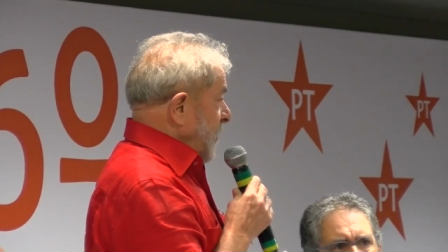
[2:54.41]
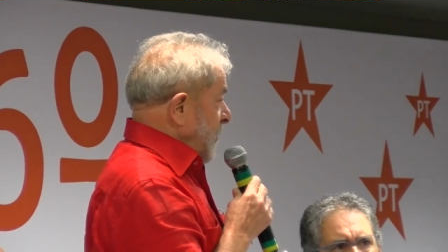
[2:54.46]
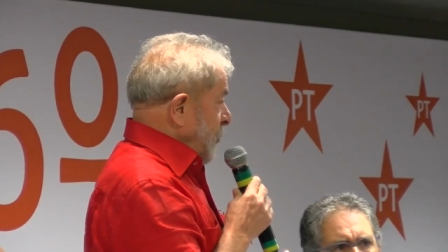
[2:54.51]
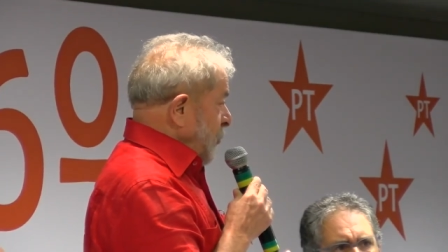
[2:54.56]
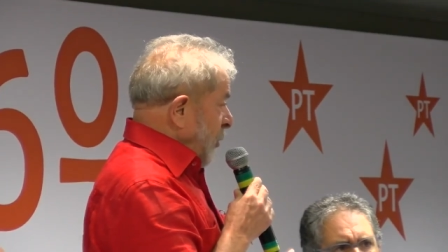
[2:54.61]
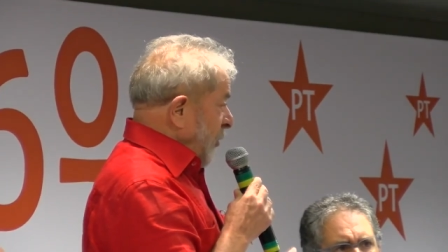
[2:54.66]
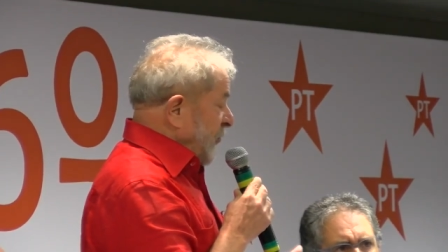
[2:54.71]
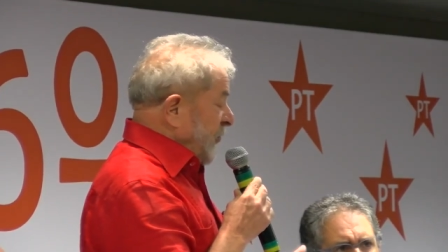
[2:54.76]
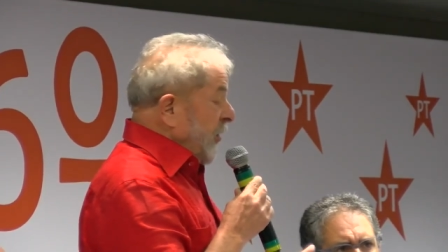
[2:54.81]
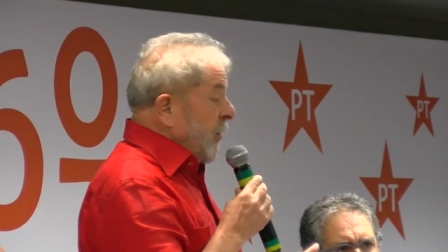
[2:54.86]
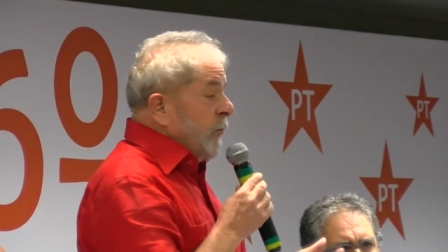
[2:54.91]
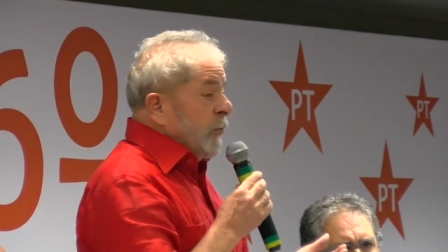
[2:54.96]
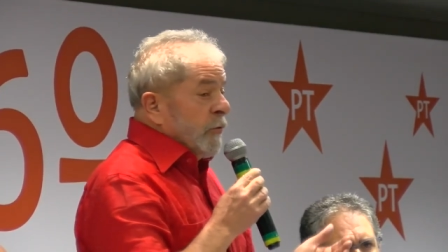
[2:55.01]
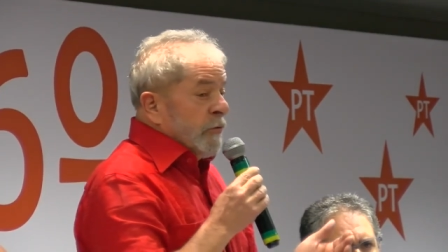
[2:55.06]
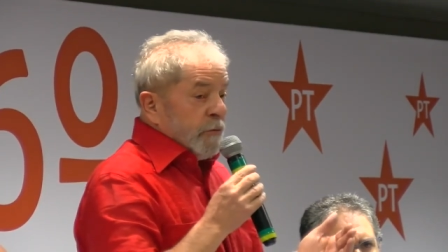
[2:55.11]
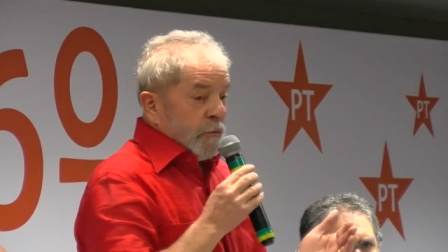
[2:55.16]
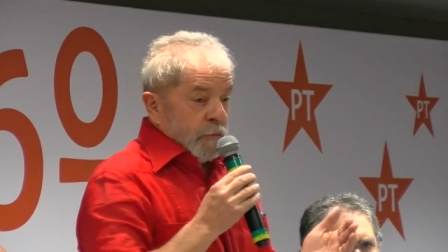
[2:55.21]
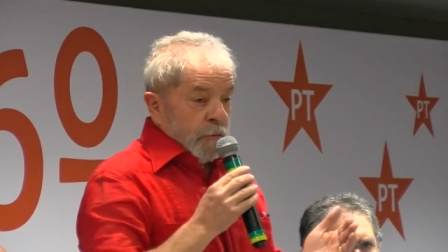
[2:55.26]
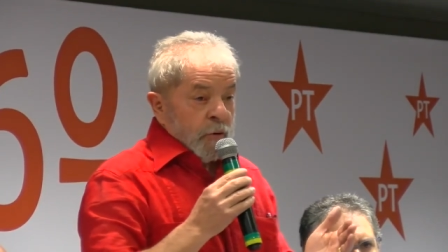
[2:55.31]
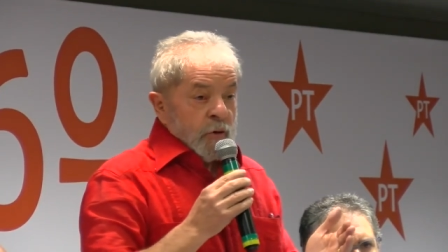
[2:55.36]
Nós
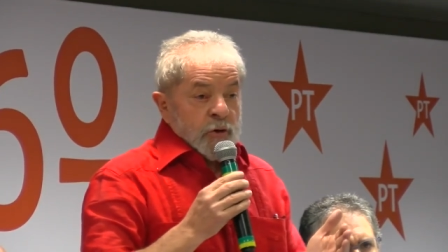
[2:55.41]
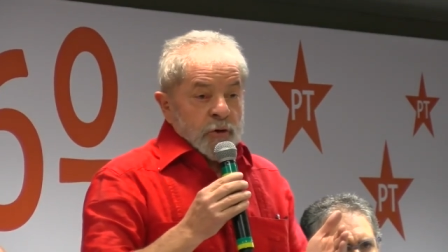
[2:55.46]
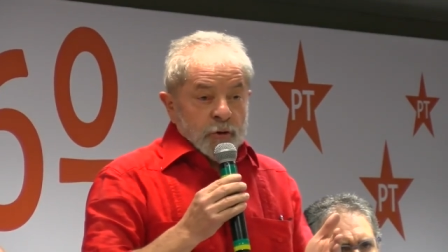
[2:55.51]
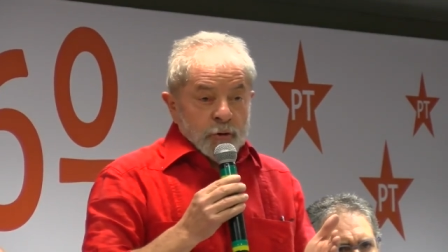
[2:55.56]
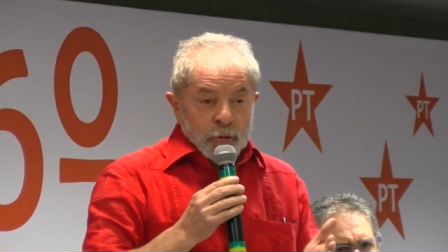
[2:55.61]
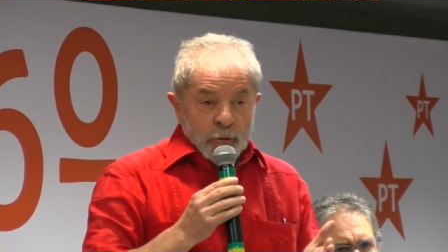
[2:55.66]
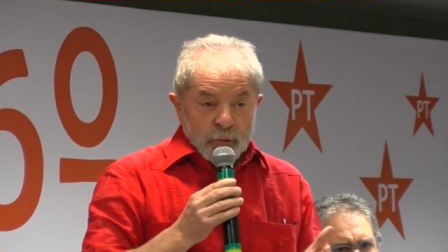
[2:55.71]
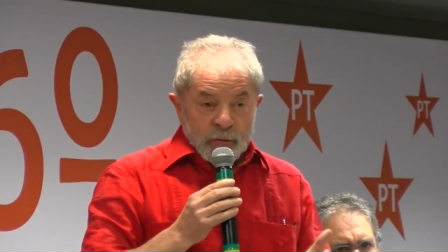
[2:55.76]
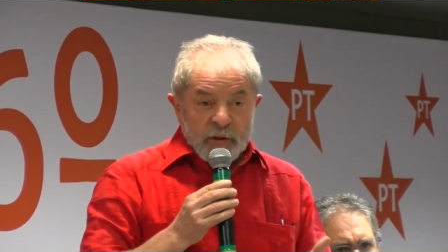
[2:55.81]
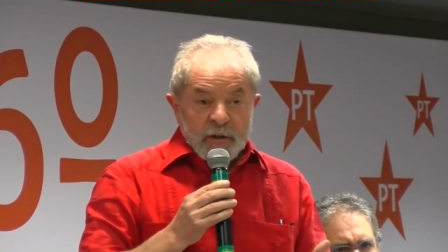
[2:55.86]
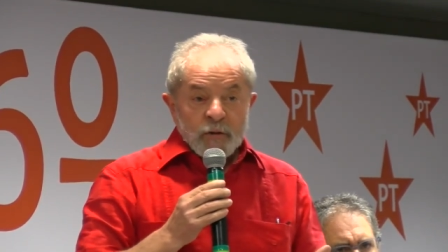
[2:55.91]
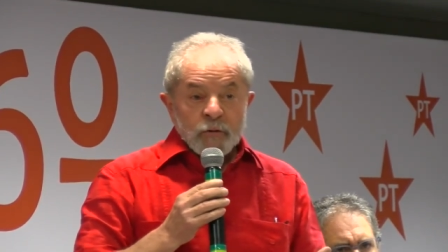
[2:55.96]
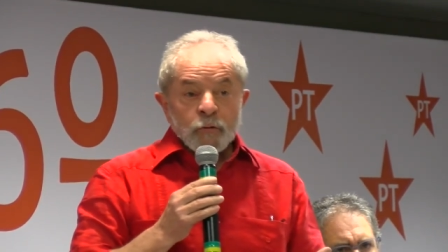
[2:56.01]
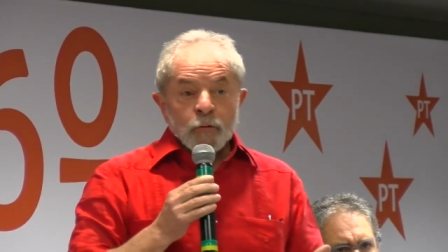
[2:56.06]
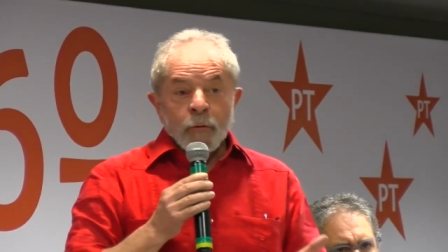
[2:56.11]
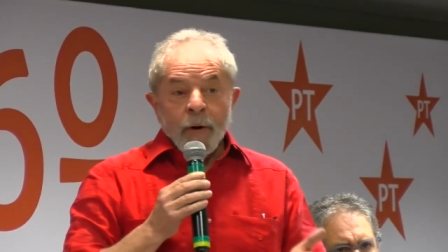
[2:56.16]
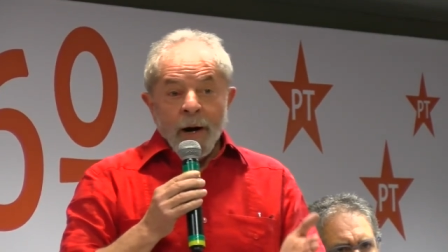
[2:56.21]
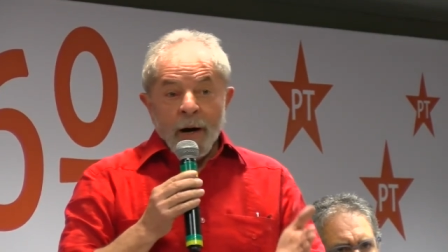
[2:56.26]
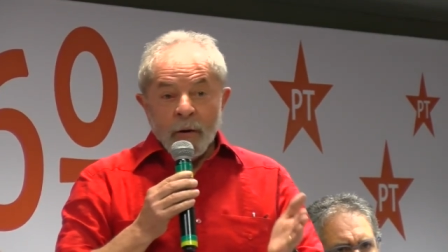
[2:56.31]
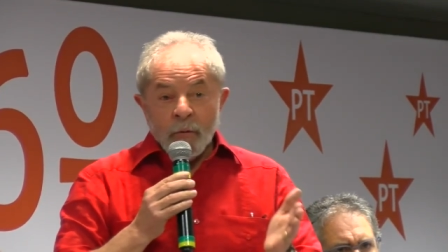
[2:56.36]
fomos construindo
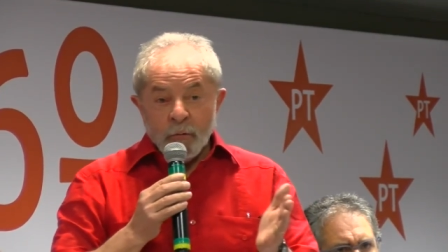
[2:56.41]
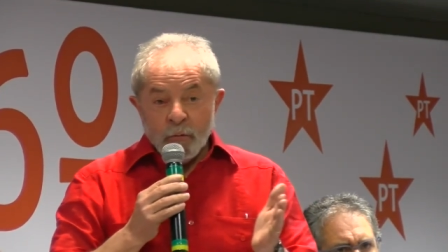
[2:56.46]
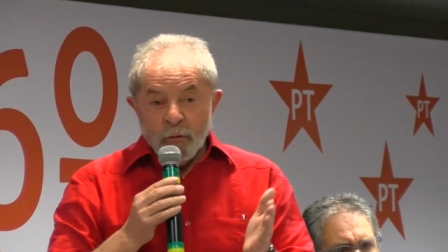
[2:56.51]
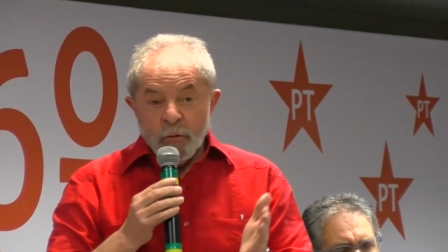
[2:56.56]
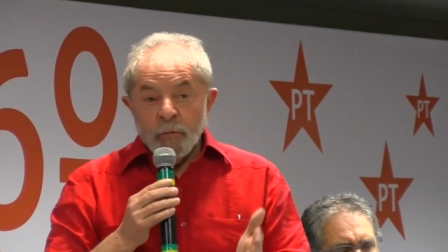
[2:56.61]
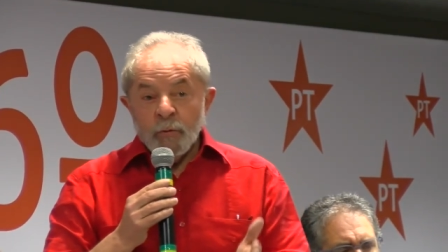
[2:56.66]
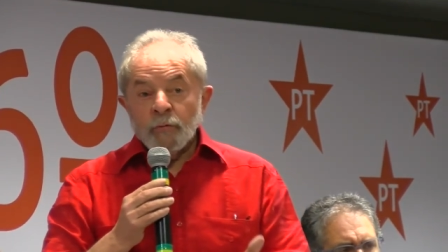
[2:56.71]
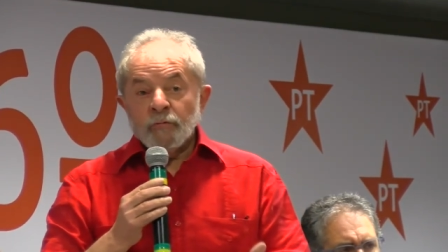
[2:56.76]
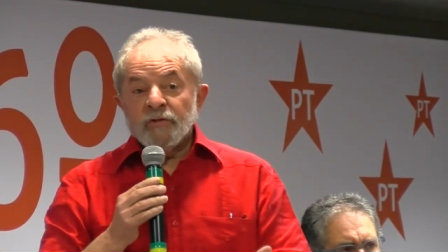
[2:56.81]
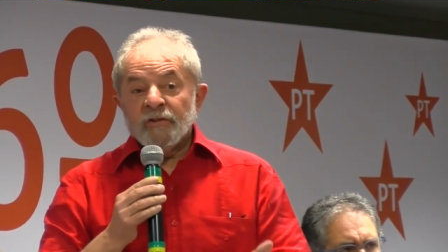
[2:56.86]
um acúmulo